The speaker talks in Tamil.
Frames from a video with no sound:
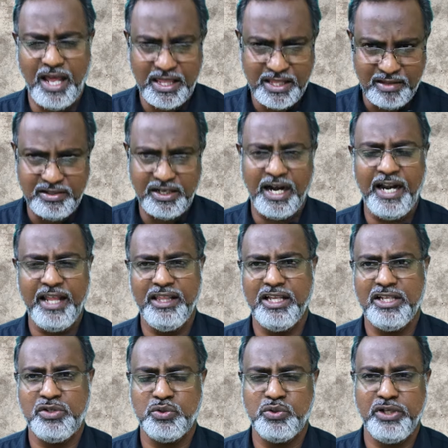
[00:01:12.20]
நாலு அதாவது
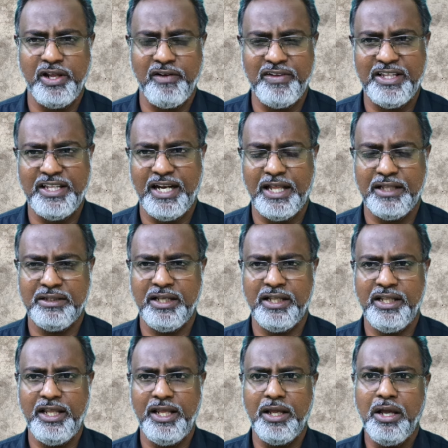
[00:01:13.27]
கடந்த ஜூன் இருபத்தேழாம்
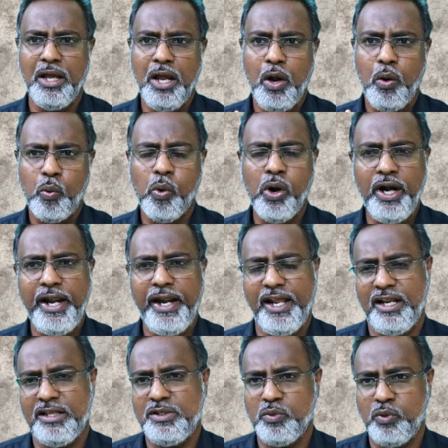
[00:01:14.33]
தேதி
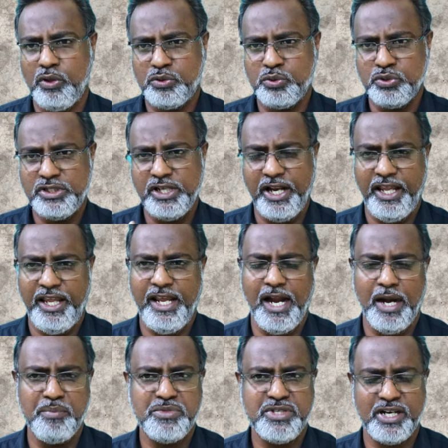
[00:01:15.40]
ஒன்றிய அரசு ஒரு சுற்றறிக்கையை
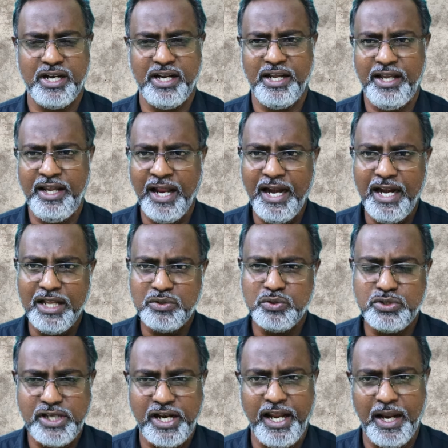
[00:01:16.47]
அனுப்பிச்சிருக்கு என்ன
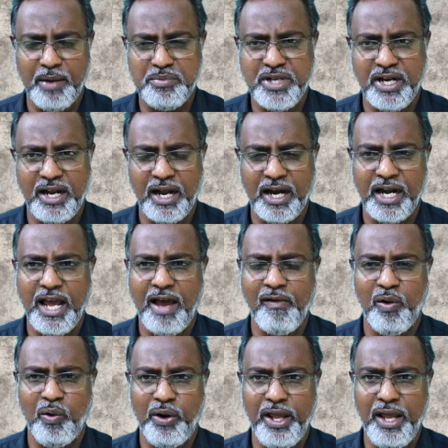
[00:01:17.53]
சுற்றறிக்கை அனுப்பிச்சிருக்காங்கன்னா
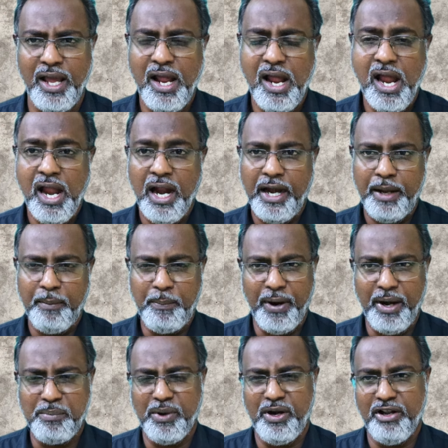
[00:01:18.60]
அவர்களுடைய
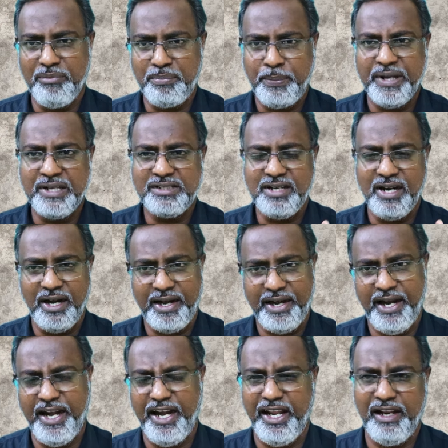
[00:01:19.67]
டிபார்ட்மெண்ட் ஆஃப் பர்சனல்
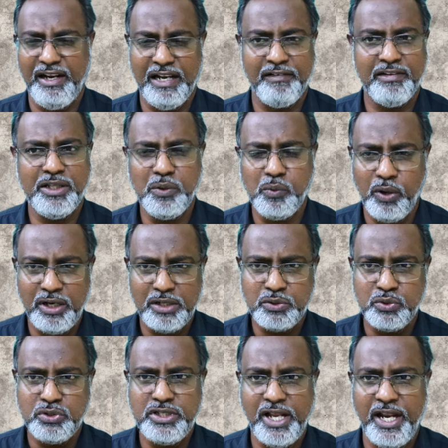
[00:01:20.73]
ட்ரைனிங்கில் வந்து ஒரு
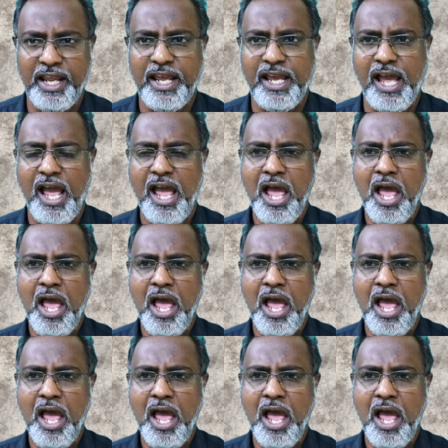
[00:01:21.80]
சுற்றறிக்கையை